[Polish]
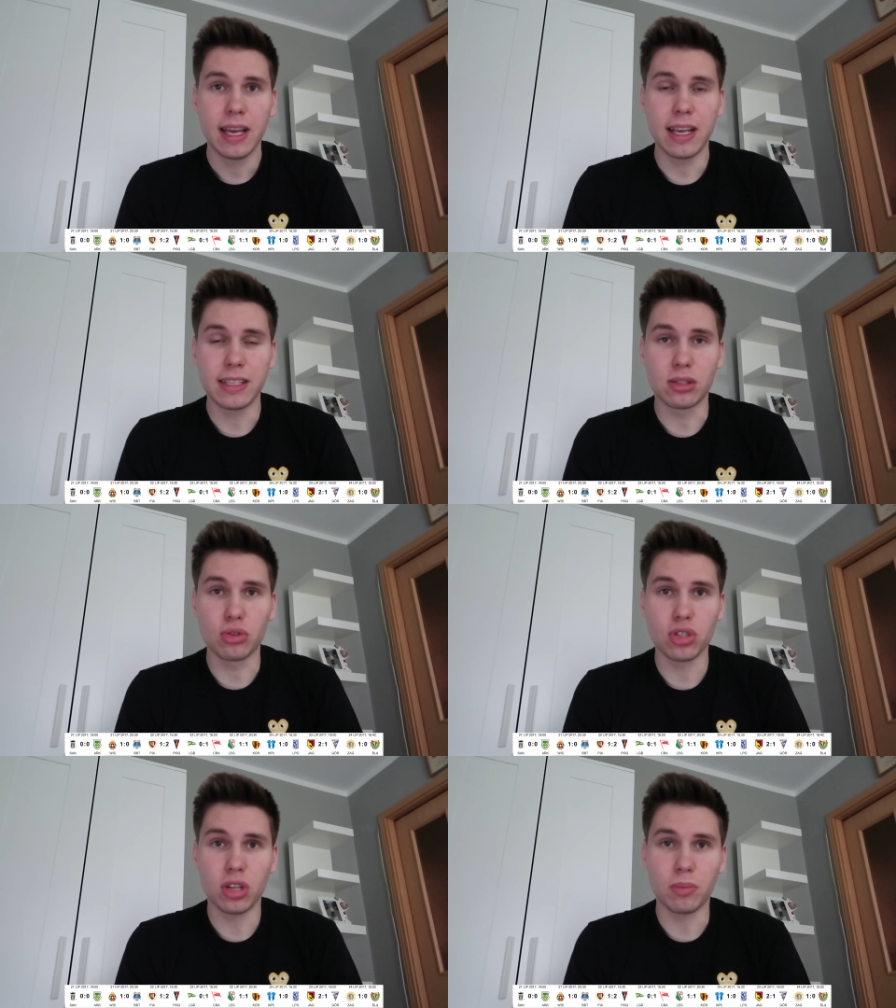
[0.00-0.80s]
e, z
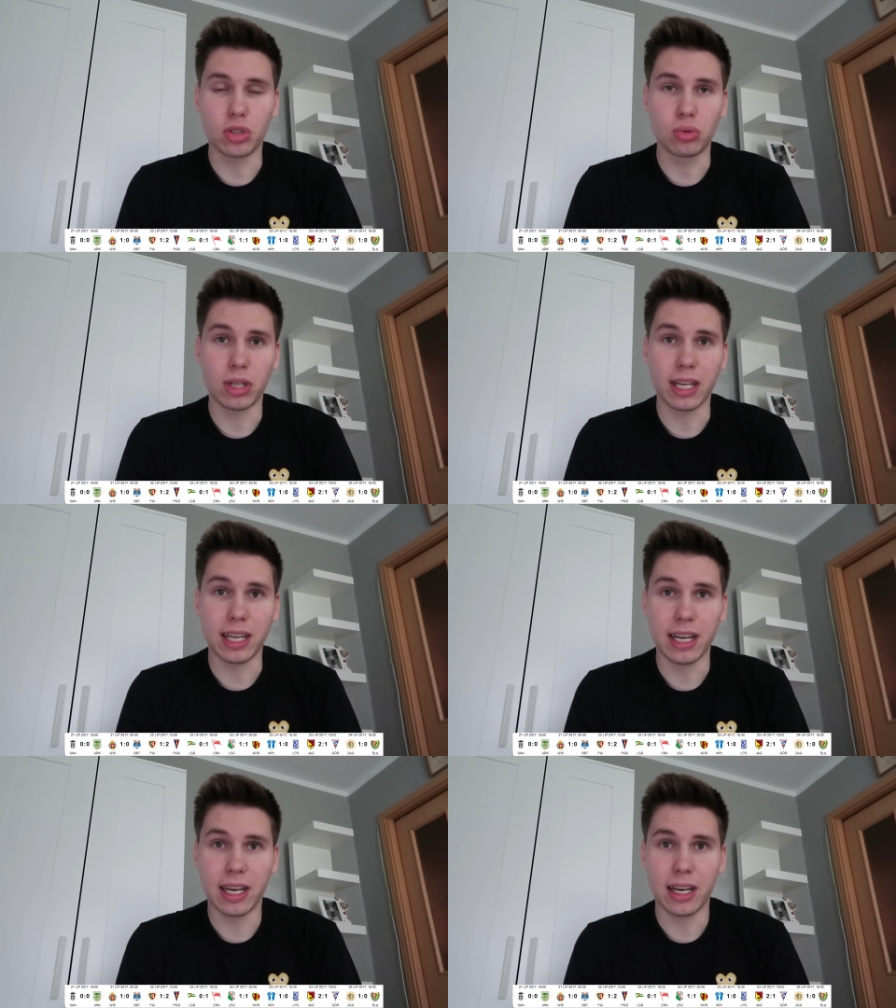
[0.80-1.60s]
drużyną, która
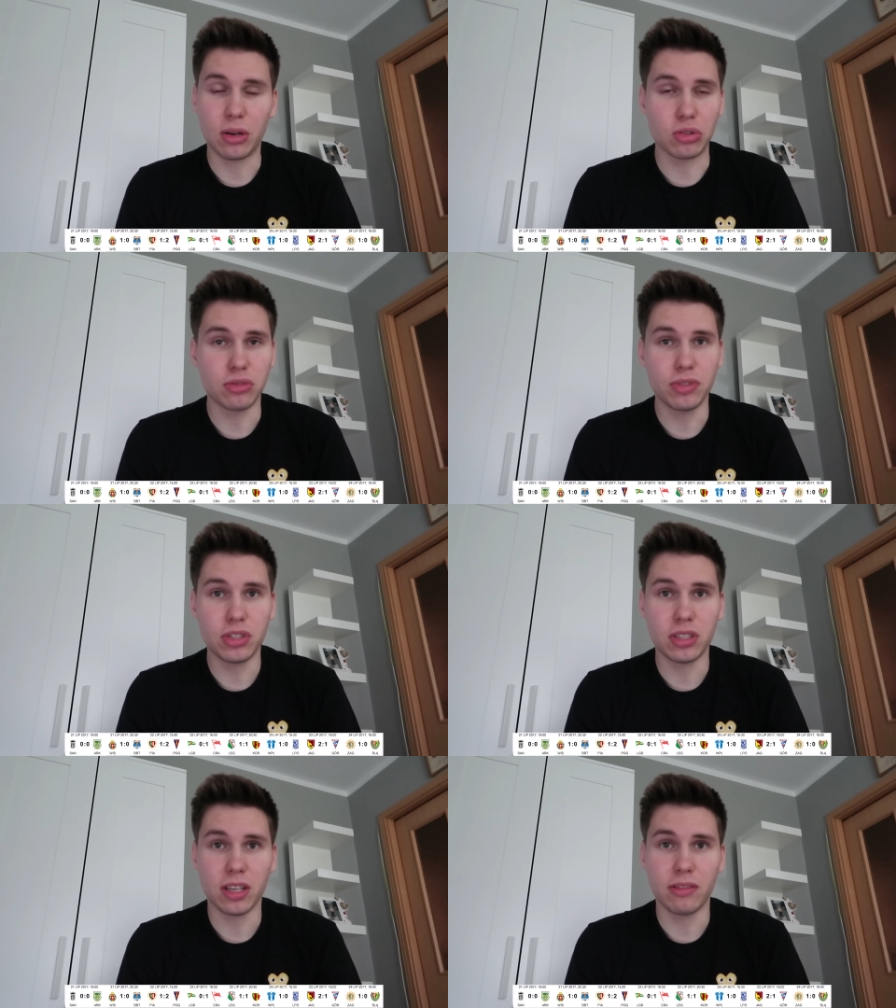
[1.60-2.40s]
gra
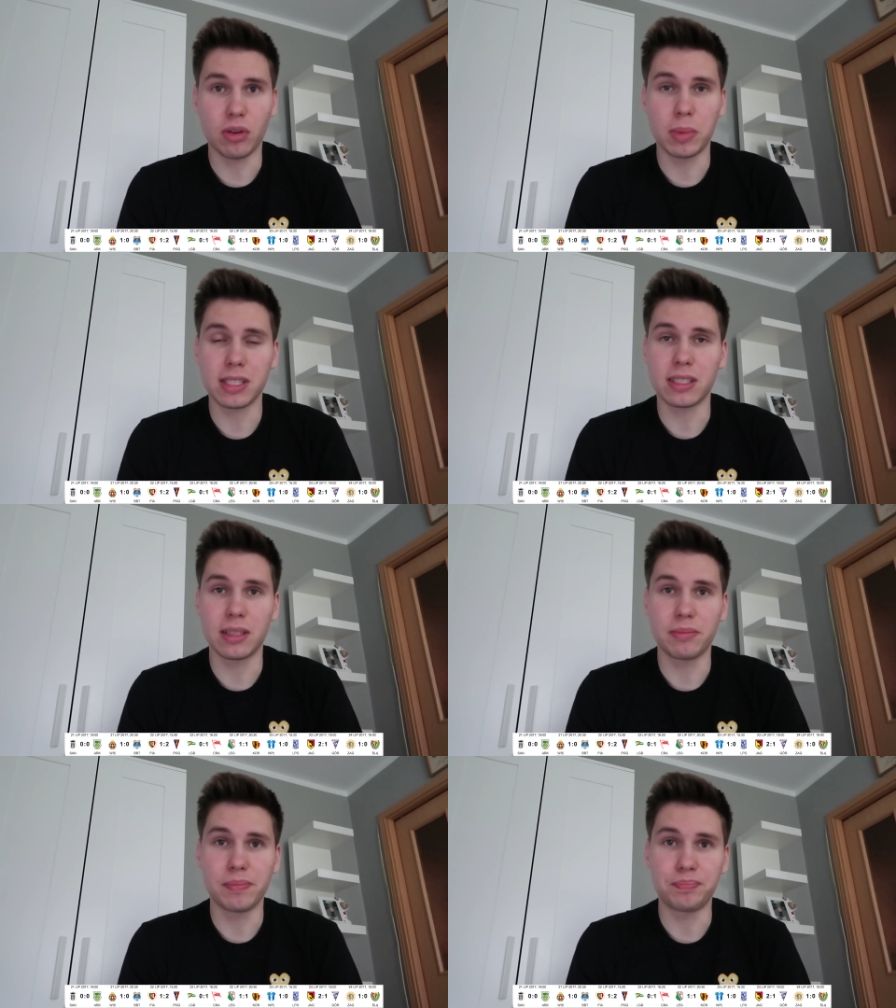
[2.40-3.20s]
oczywiście w
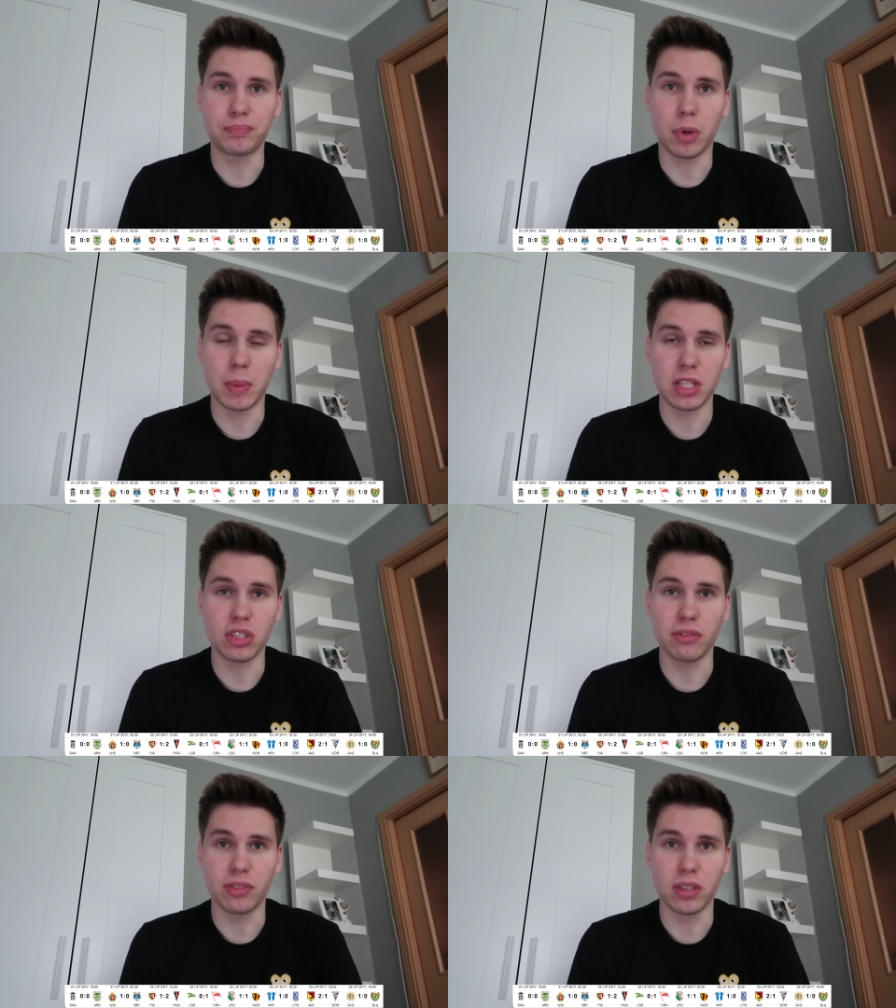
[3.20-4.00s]
obecnym
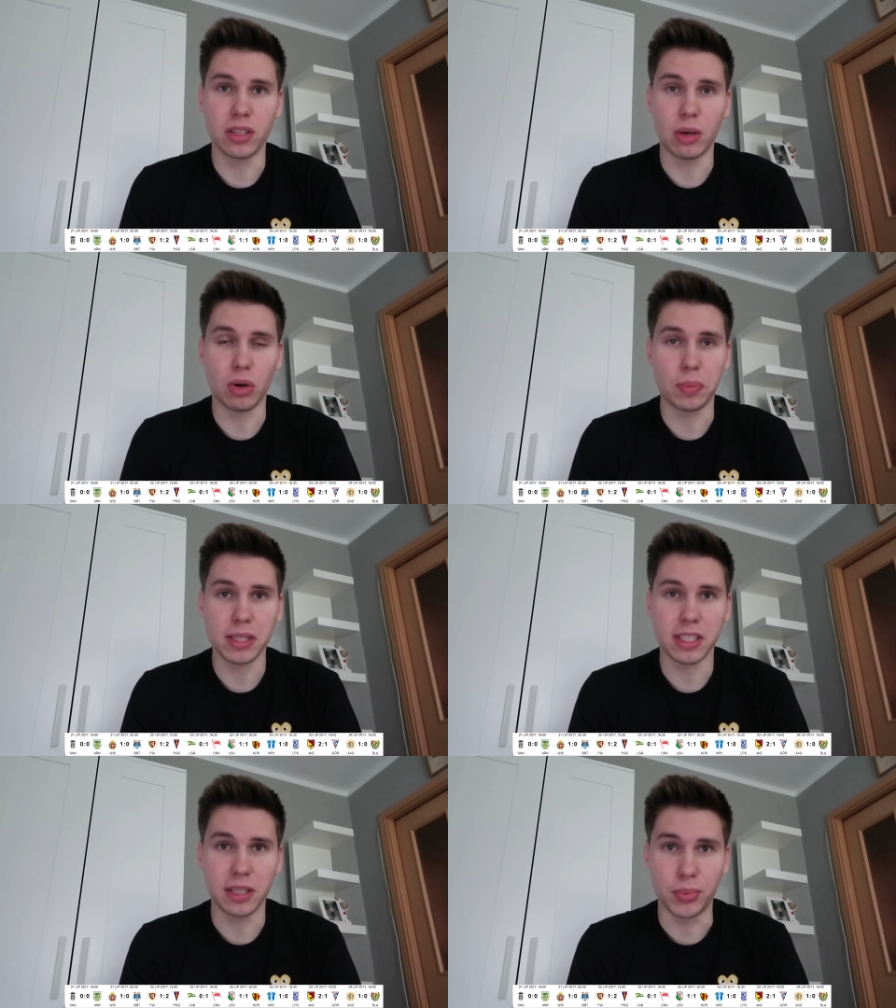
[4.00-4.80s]
momencie w
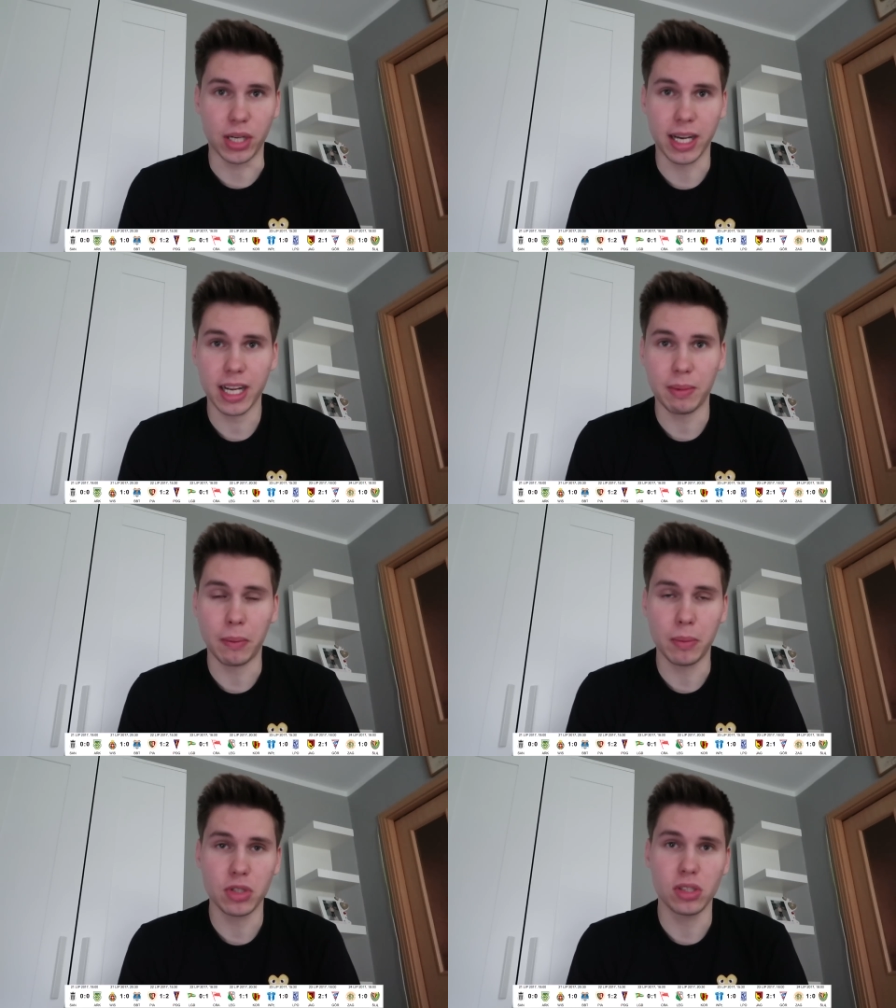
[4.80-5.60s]
europejskich pucharach,
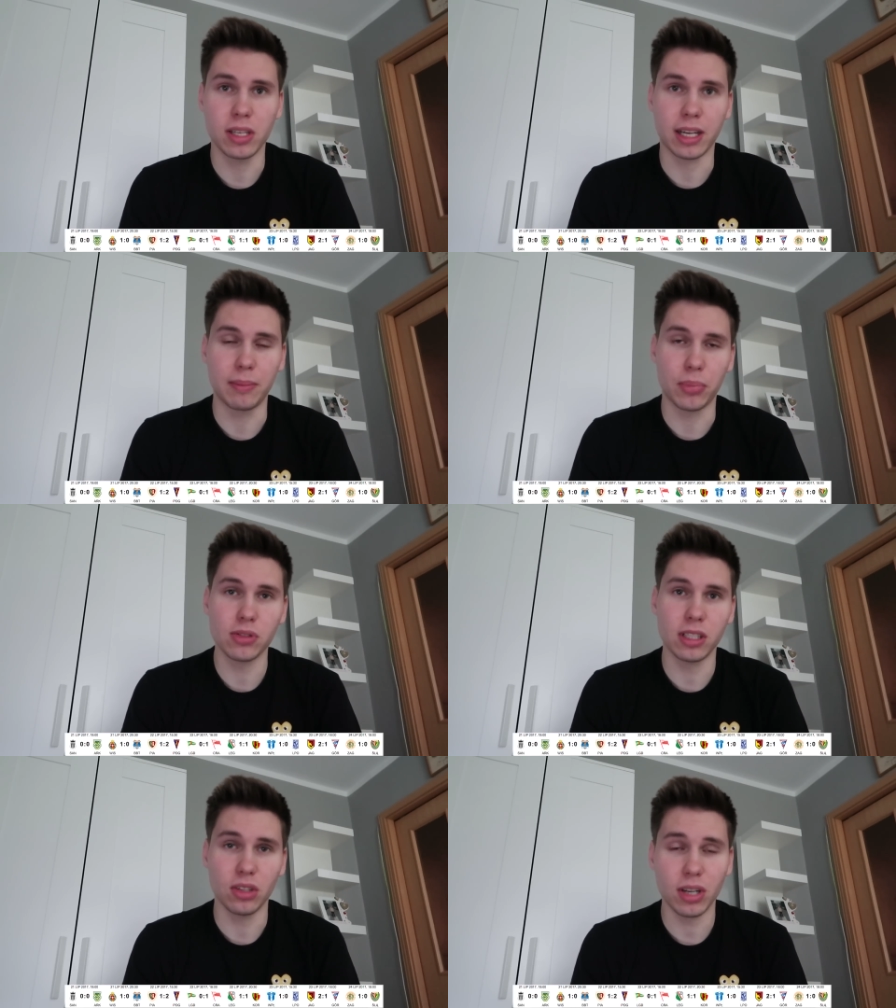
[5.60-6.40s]
mam na myśli Lechem
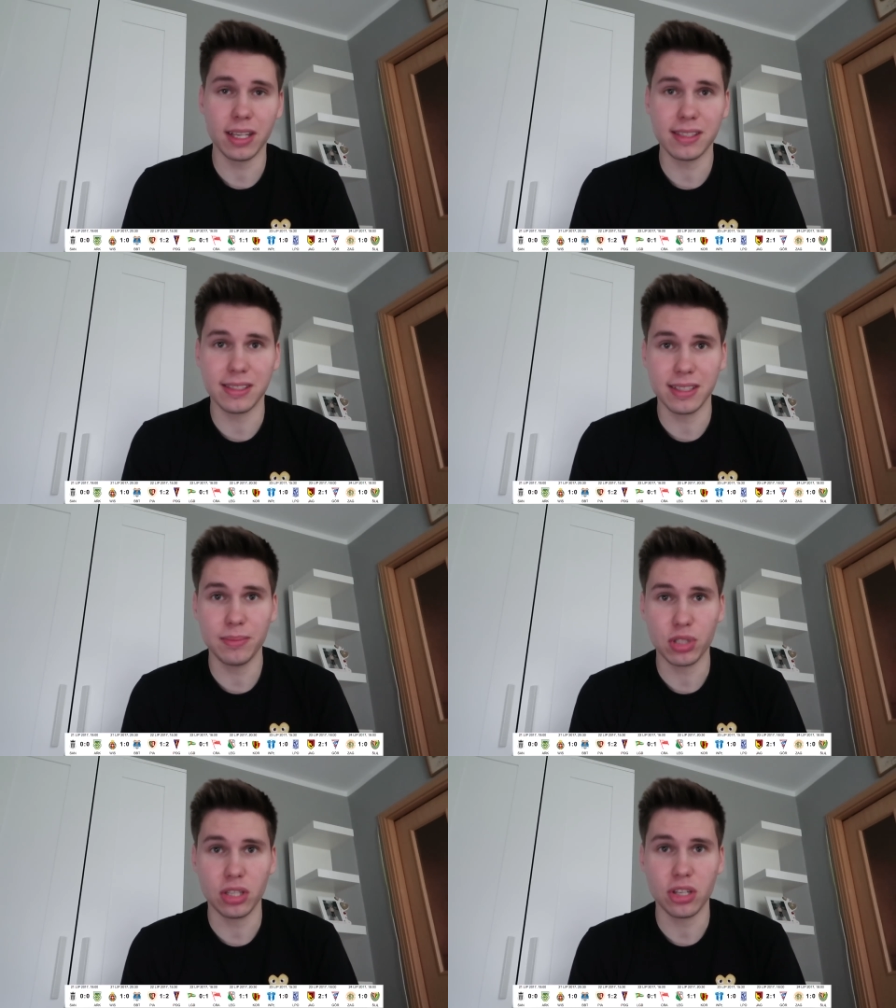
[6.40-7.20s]
Poznań oraz
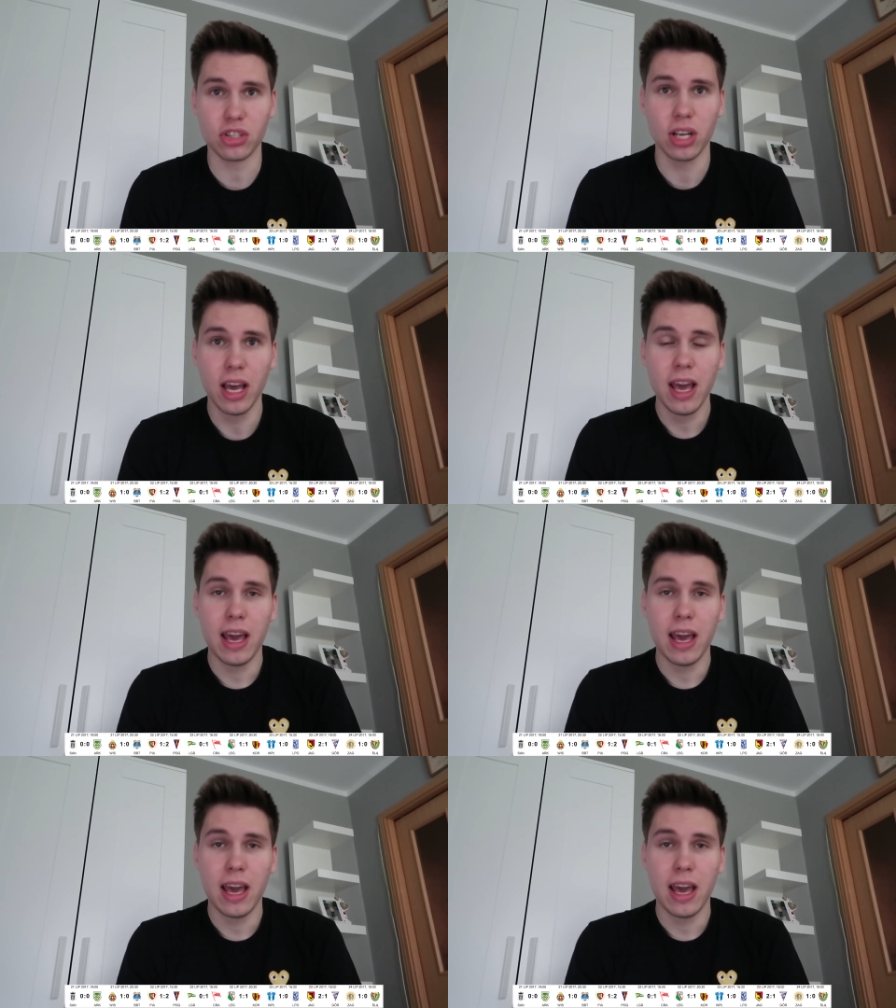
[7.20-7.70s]
z przecież